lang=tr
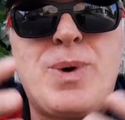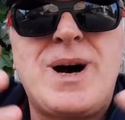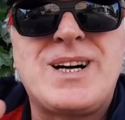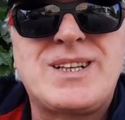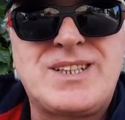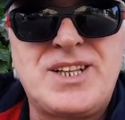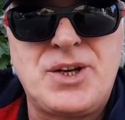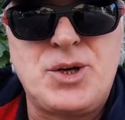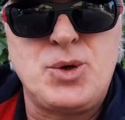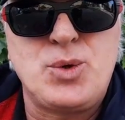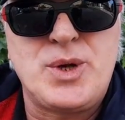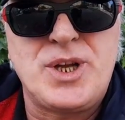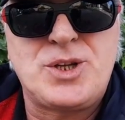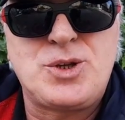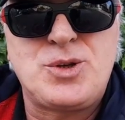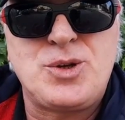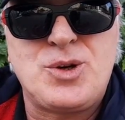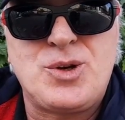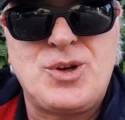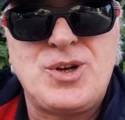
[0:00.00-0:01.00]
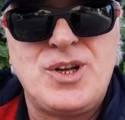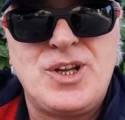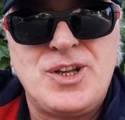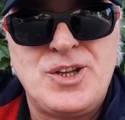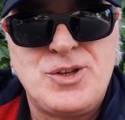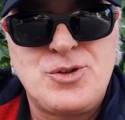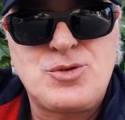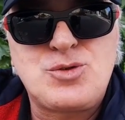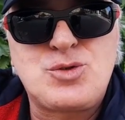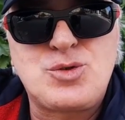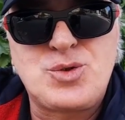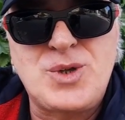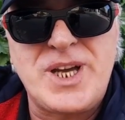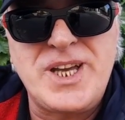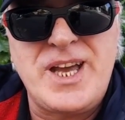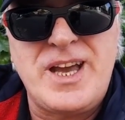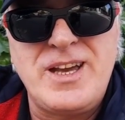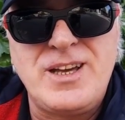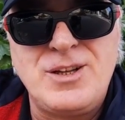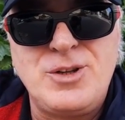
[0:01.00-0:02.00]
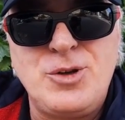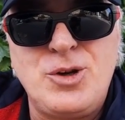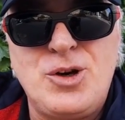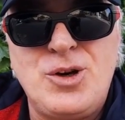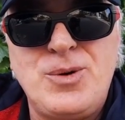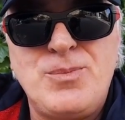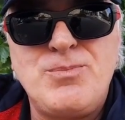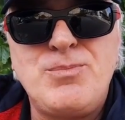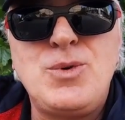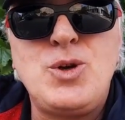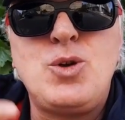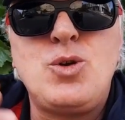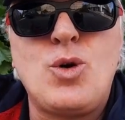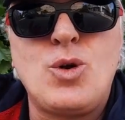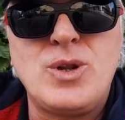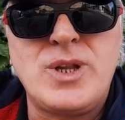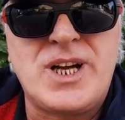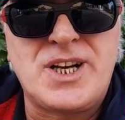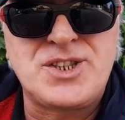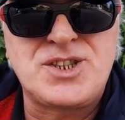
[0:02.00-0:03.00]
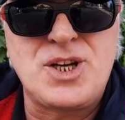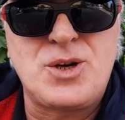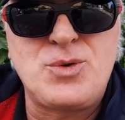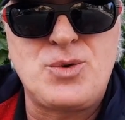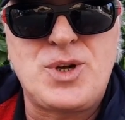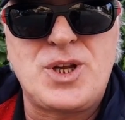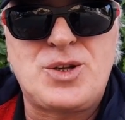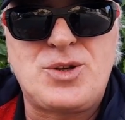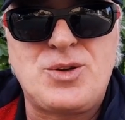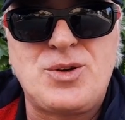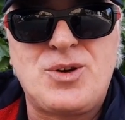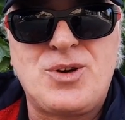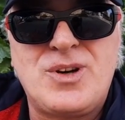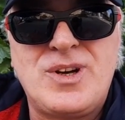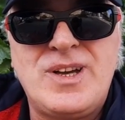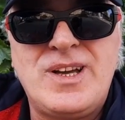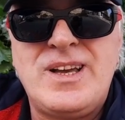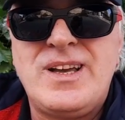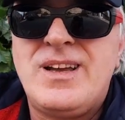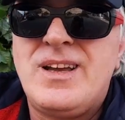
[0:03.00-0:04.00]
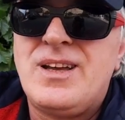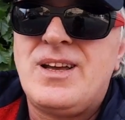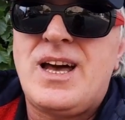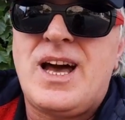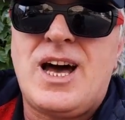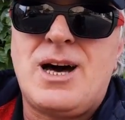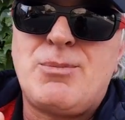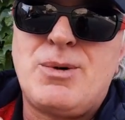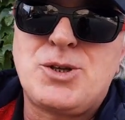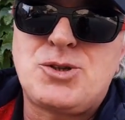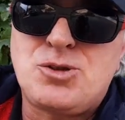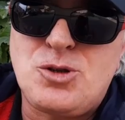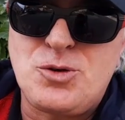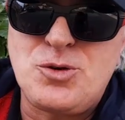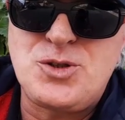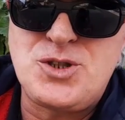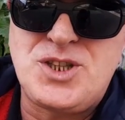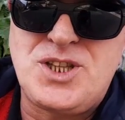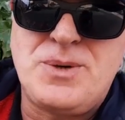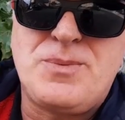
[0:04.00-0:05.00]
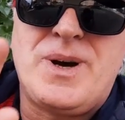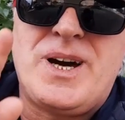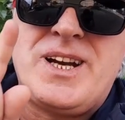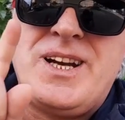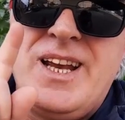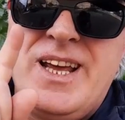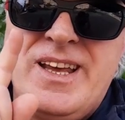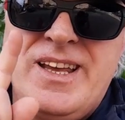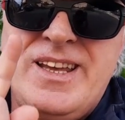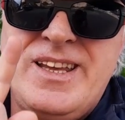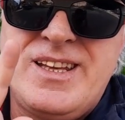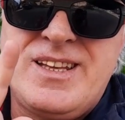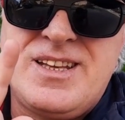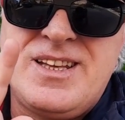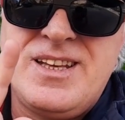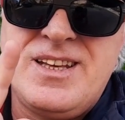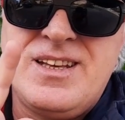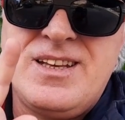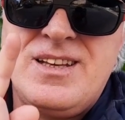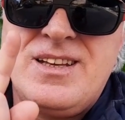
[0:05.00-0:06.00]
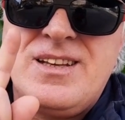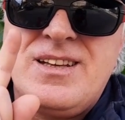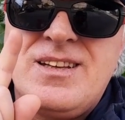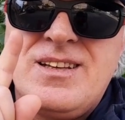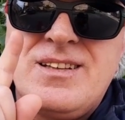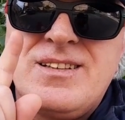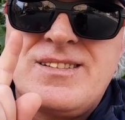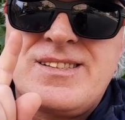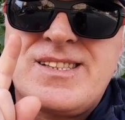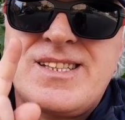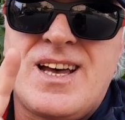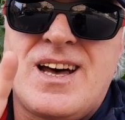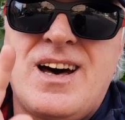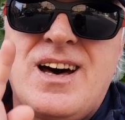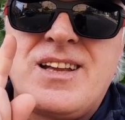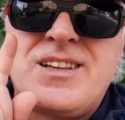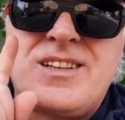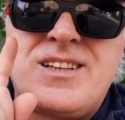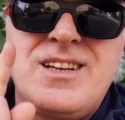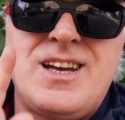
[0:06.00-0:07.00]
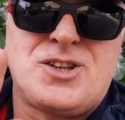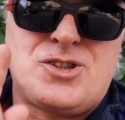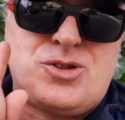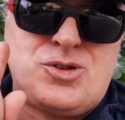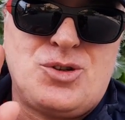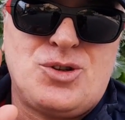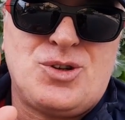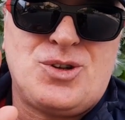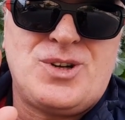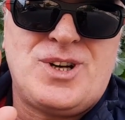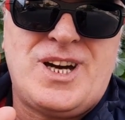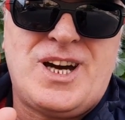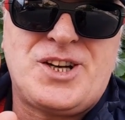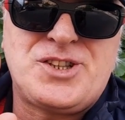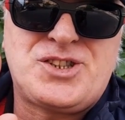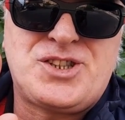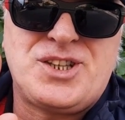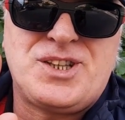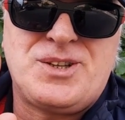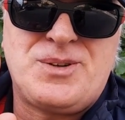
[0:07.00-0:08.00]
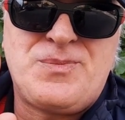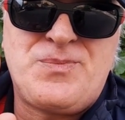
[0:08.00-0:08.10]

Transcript: bakteri üretiyor. Suda yayılıyor, milyonlarca üretiyor. Ama sonuç itibariyle iki saat yaşıyor aşı.